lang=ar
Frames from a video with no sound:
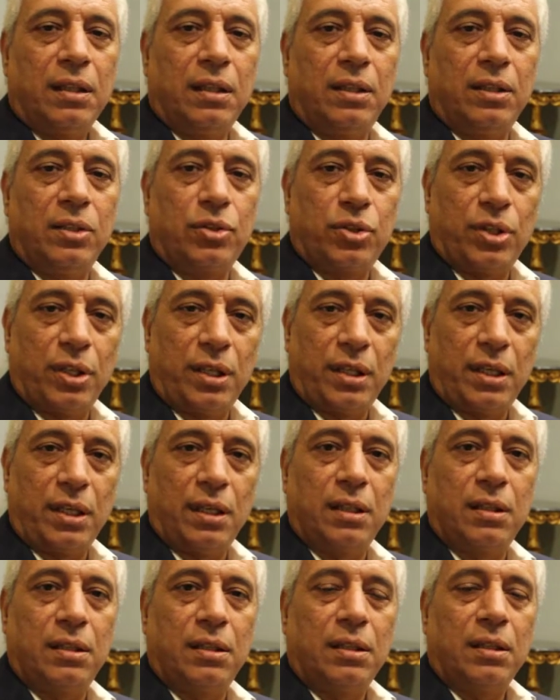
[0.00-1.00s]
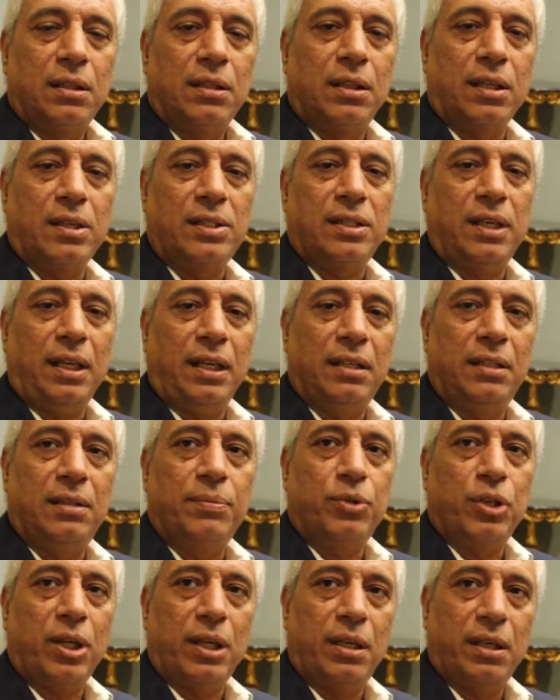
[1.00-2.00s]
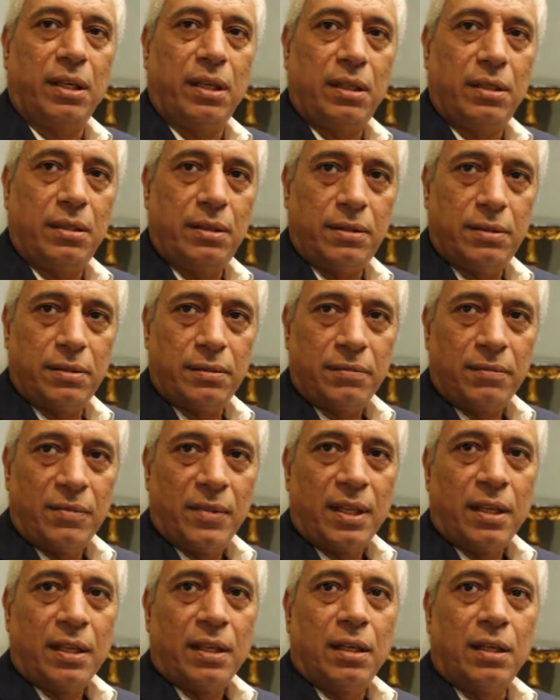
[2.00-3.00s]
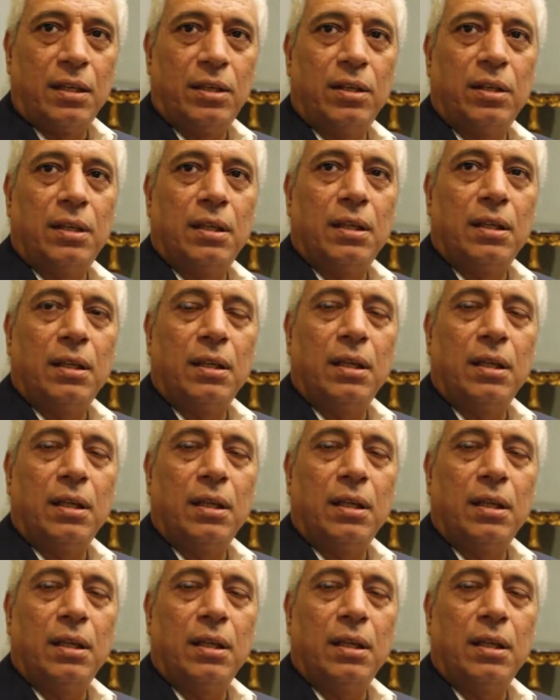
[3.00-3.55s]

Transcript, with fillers: ان الشركات تستعد بشكل جيد ان